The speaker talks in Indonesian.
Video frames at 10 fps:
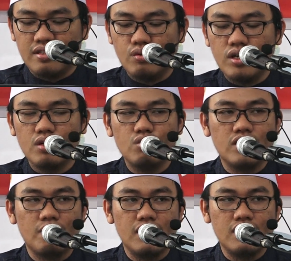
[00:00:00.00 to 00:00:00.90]
Dua
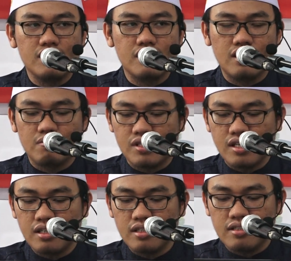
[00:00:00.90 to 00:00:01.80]
keutamaan yang sangat
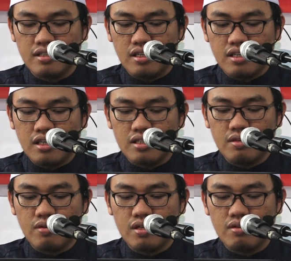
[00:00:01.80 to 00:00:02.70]
besar yang
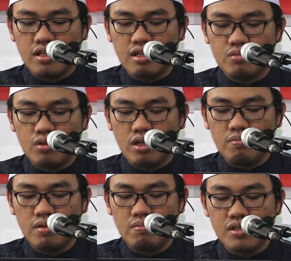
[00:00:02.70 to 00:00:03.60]
dilakukan oleh Abdullah
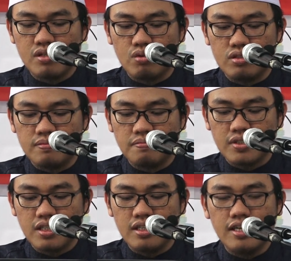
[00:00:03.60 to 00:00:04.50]
bin Mas'ud
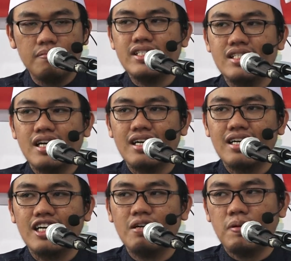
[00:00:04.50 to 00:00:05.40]
dan
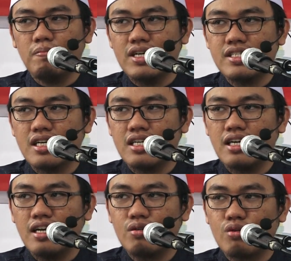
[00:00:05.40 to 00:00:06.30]
menjaharkan pembacaan
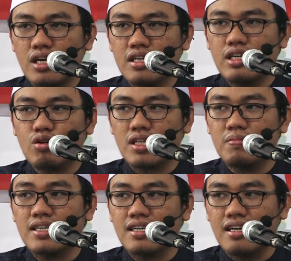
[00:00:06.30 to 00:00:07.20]
Al-Quran di kota
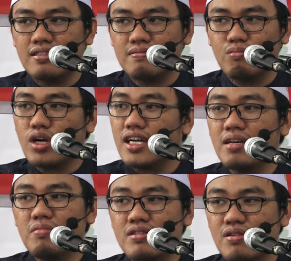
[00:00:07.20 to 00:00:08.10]
Mekah. Bukan
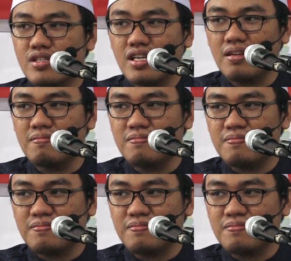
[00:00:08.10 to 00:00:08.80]
Nabi SAW.